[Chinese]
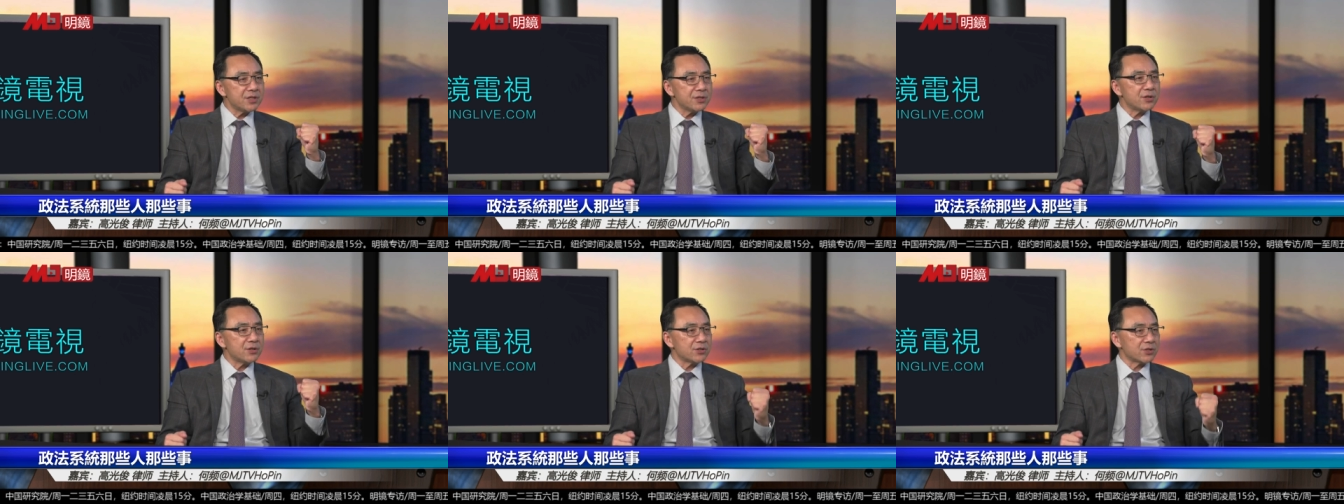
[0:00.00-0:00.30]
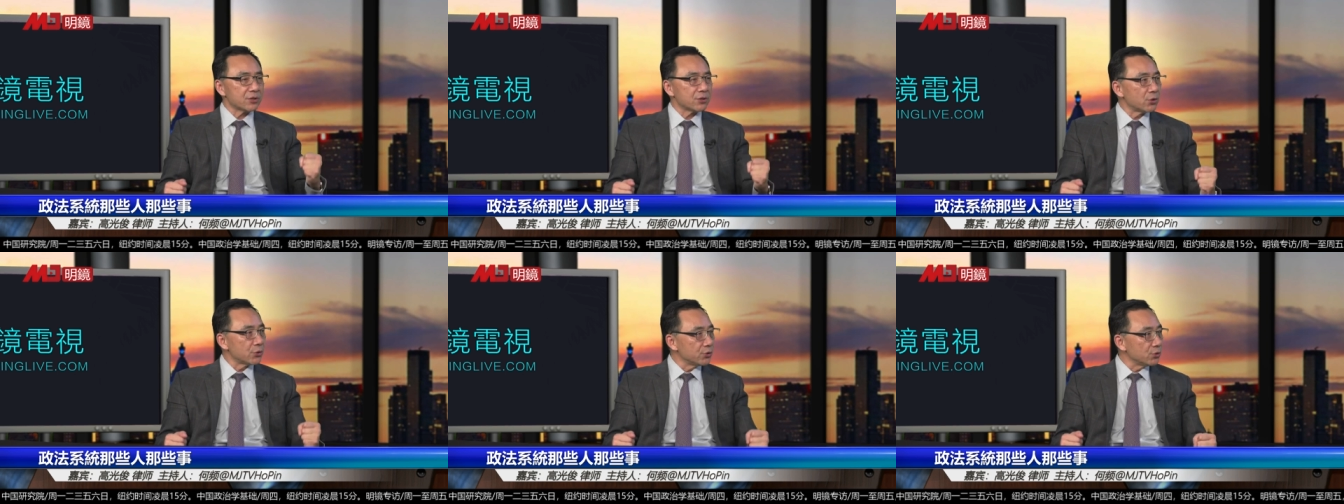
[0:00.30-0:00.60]
争的
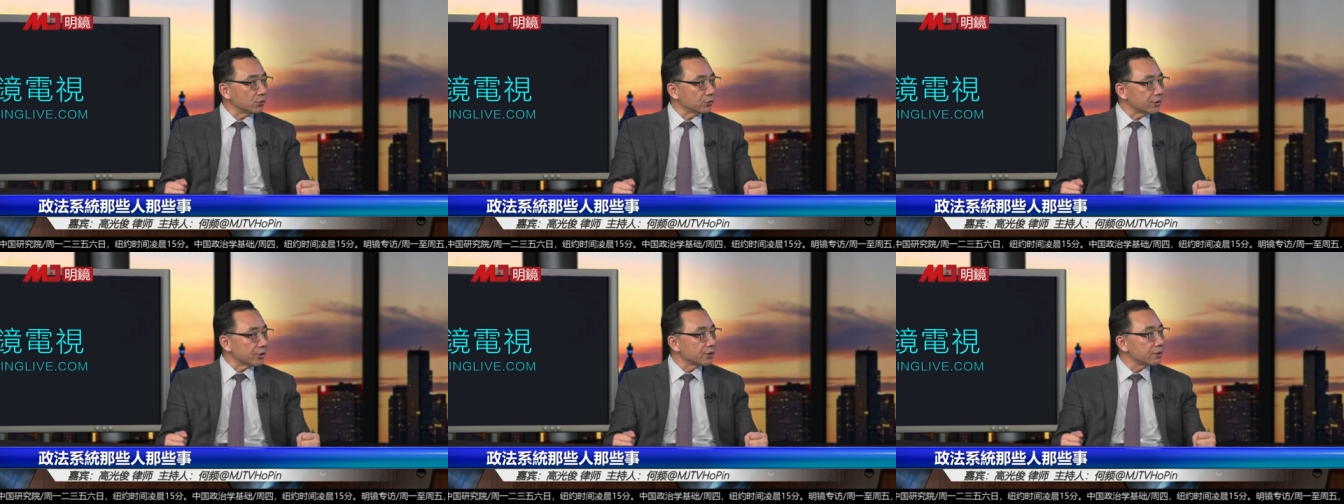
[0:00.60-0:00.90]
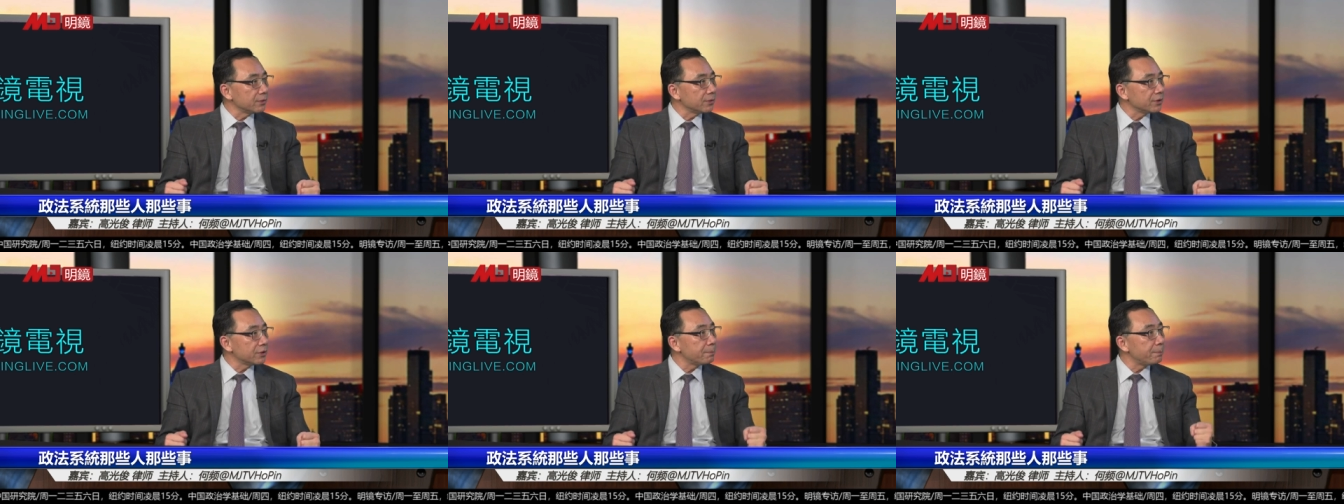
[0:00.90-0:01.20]
时候用的，
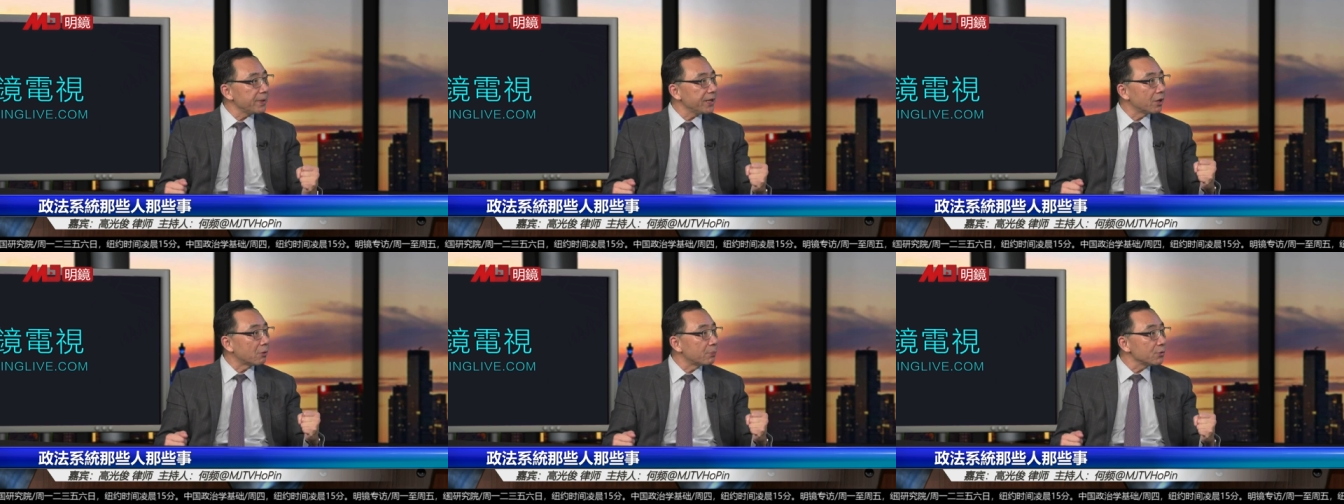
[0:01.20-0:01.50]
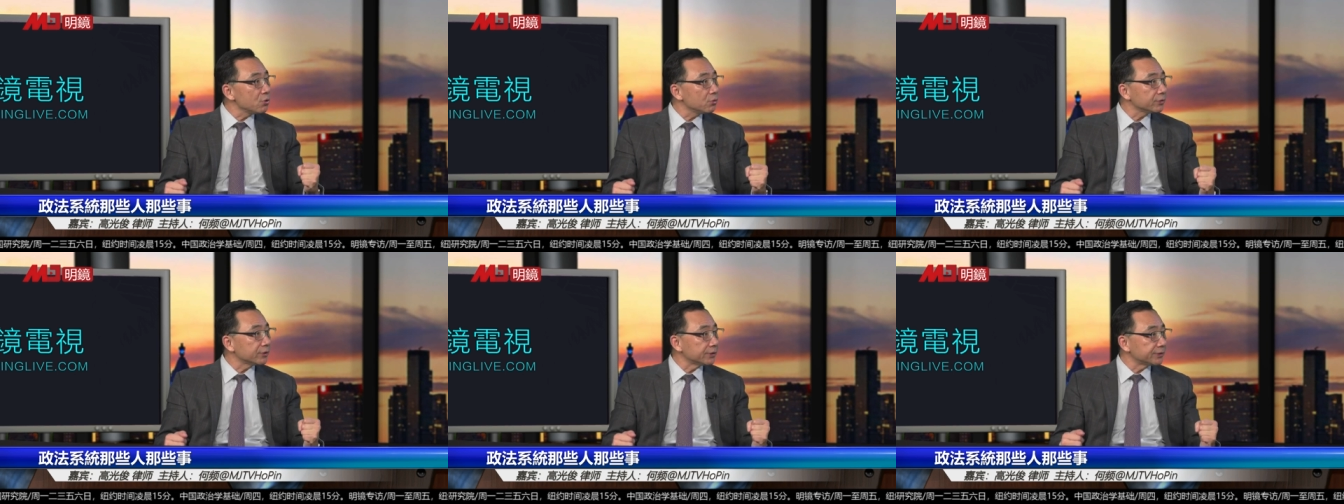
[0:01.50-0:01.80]
是备而
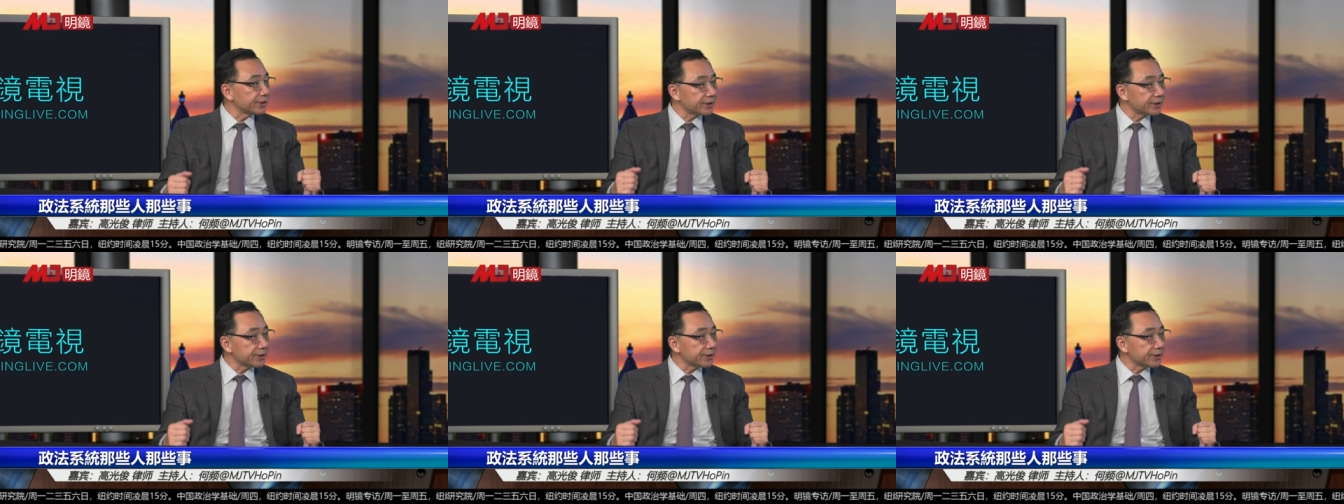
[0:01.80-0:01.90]
不用的。